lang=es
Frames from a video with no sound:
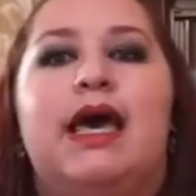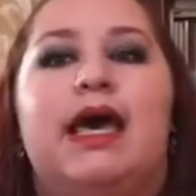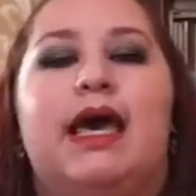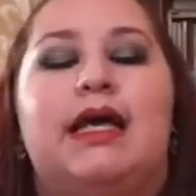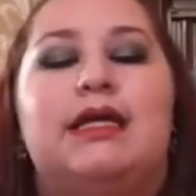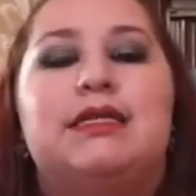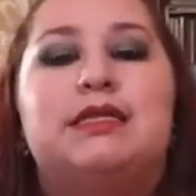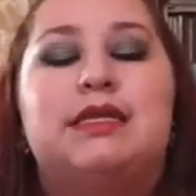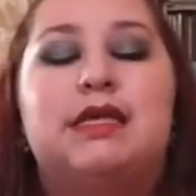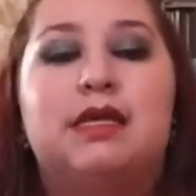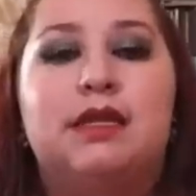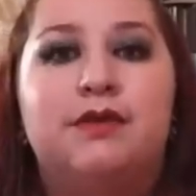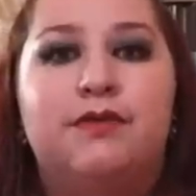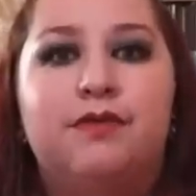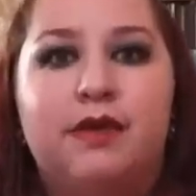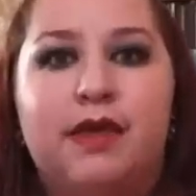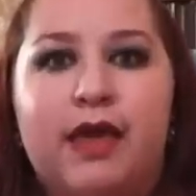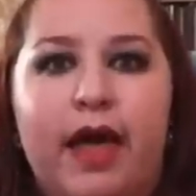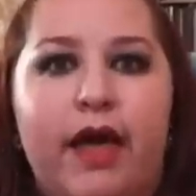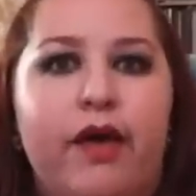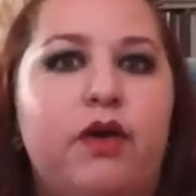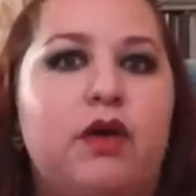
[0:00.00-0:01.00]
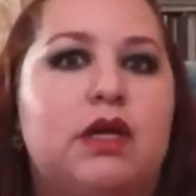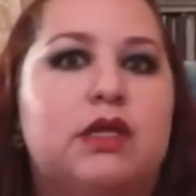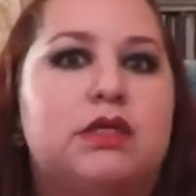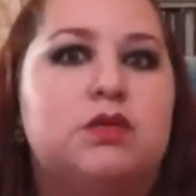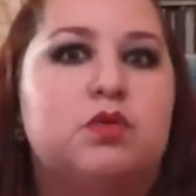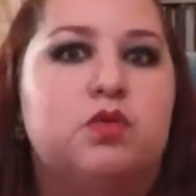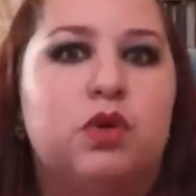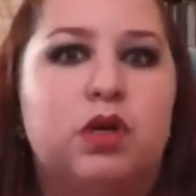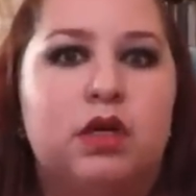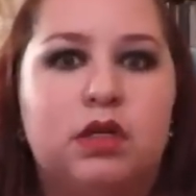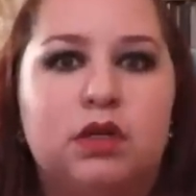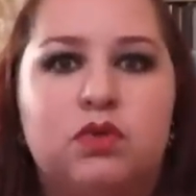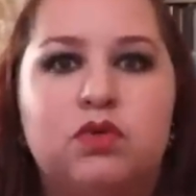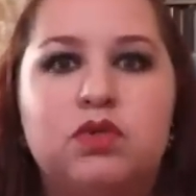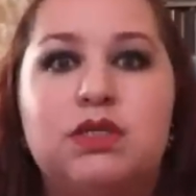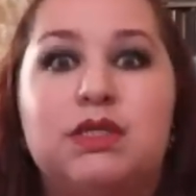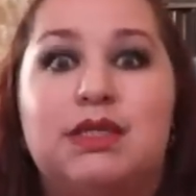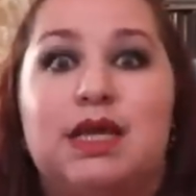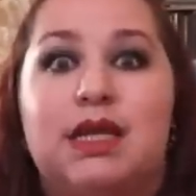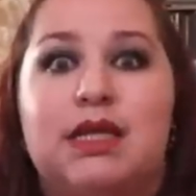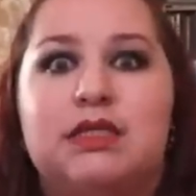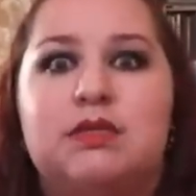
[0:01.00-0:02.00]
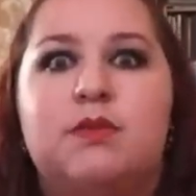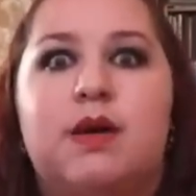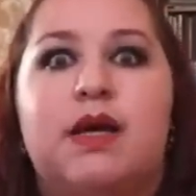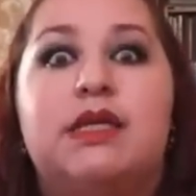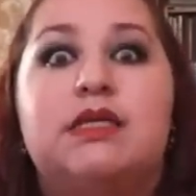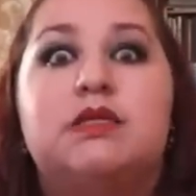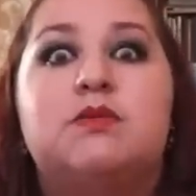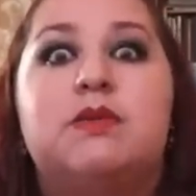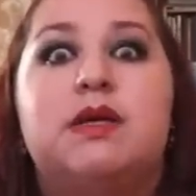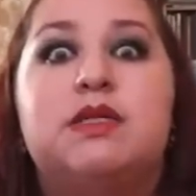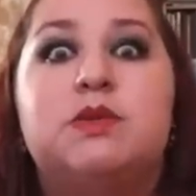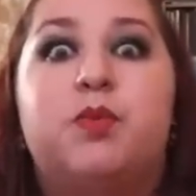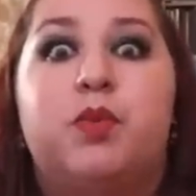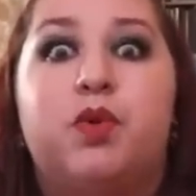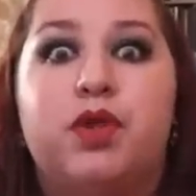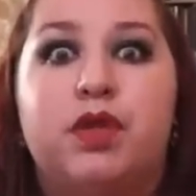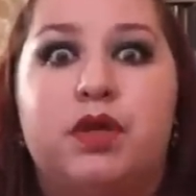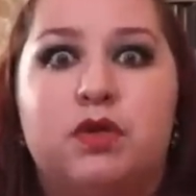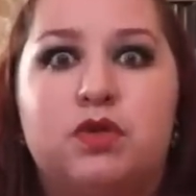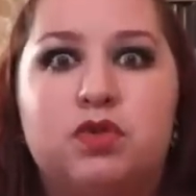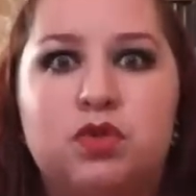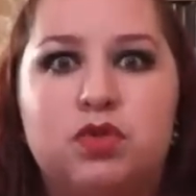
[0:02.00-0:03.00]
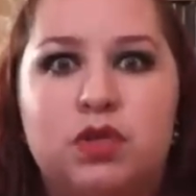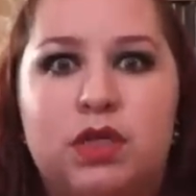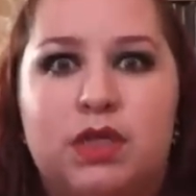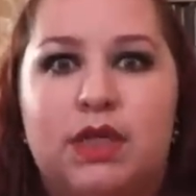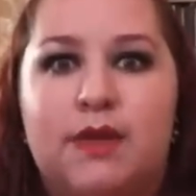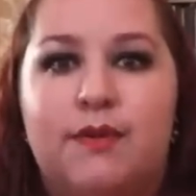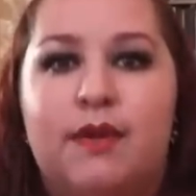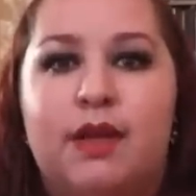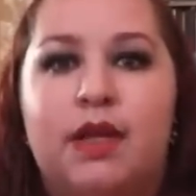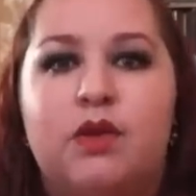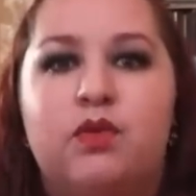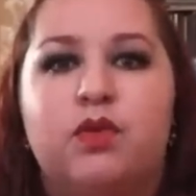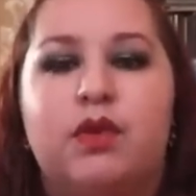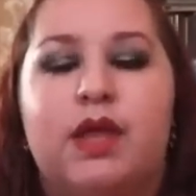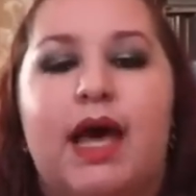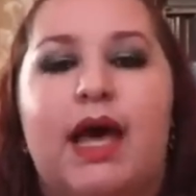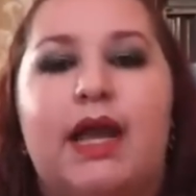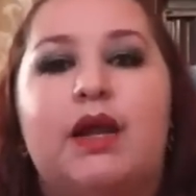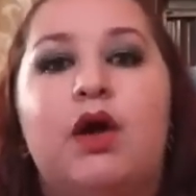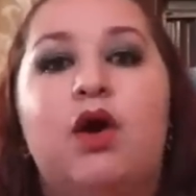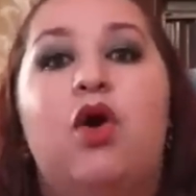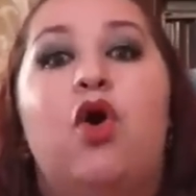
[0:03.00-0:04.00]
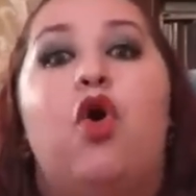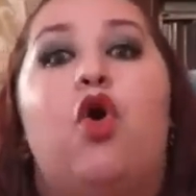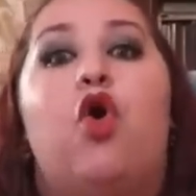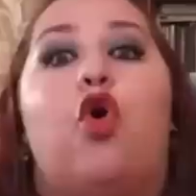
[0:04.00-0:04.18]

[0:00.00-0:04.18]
el significado de los amuletos y talismanes más poderosos que te van ayudar,